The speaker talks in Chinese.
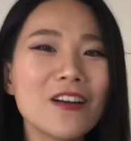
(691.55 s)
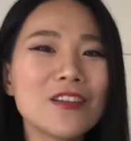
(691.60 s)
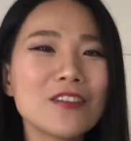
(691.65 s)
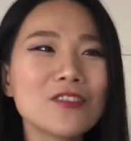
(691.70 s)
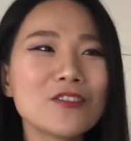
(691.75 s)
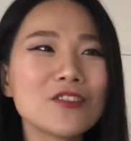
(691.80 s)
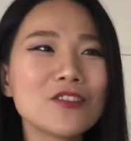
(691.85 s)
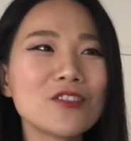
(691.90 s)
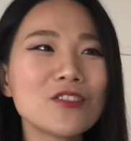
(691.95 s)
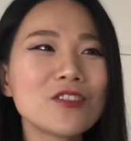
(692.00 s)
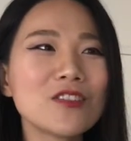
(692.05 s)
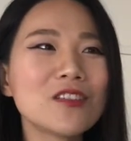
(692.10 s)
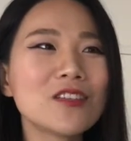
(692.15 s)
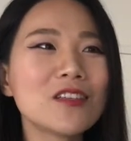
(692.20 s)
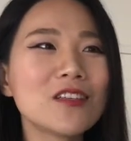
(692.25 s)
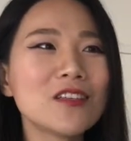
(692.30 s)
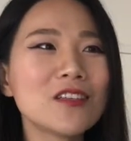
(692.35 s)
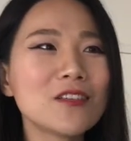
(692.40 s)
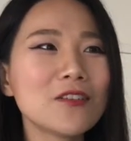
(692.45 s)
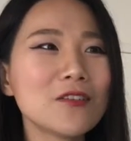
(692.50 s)
就是
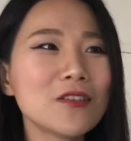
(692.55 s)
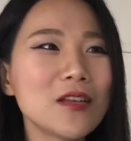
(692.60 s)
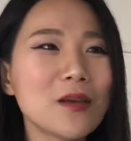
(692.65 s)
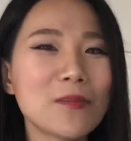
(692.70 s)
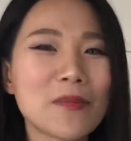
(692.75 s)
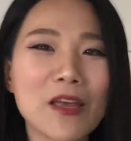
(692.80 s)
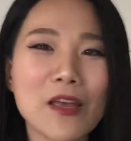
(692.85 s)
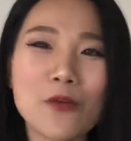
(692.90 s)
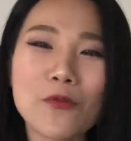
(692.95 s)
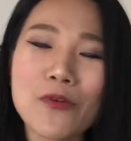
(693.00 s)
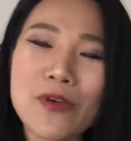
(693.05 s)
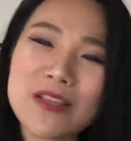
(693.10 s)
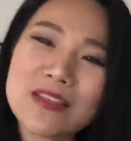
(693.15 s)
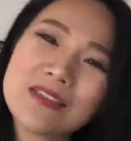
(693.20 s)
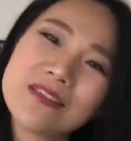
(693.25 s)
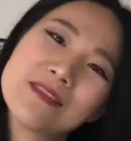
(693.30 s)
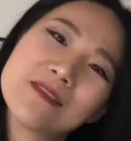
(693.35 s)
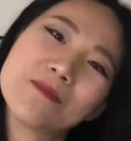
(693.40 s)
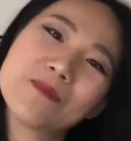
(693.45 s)
有点玫瑰